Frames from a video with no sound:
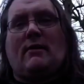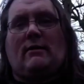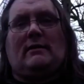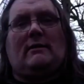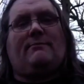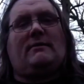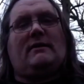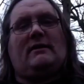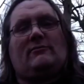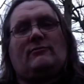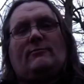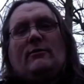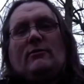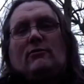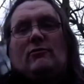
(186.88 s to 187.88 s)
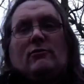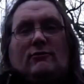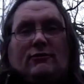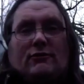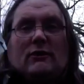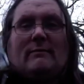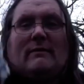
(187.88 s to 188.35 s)
Ich habe mir hier zur Belohnung
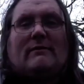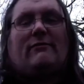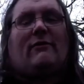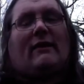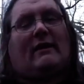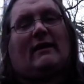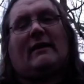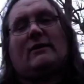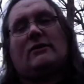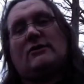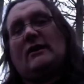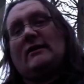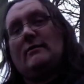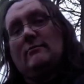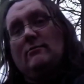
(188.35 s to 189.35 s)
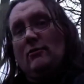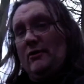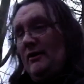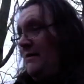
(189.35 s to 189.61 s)
Fisherman's Friend reingesteckt im Mund,